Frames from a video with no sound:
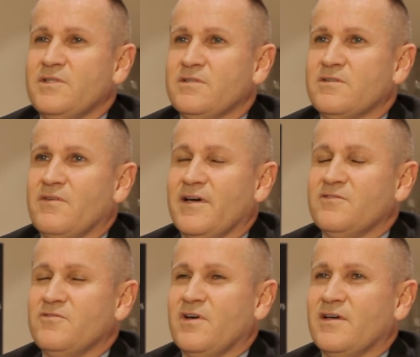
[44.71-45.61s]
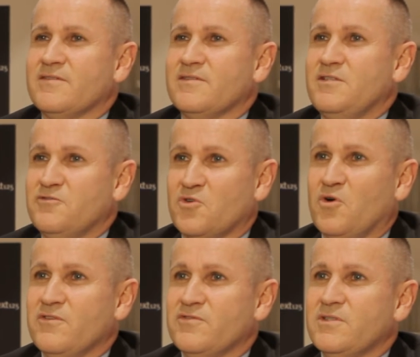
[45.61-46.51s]
in der zweiten Phase die
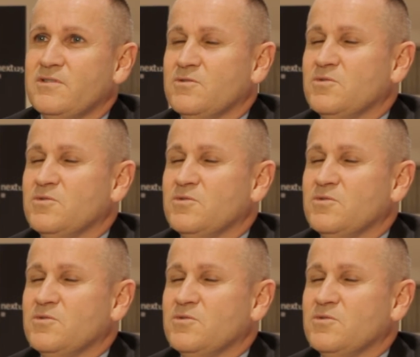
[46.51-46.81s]
Verkäufer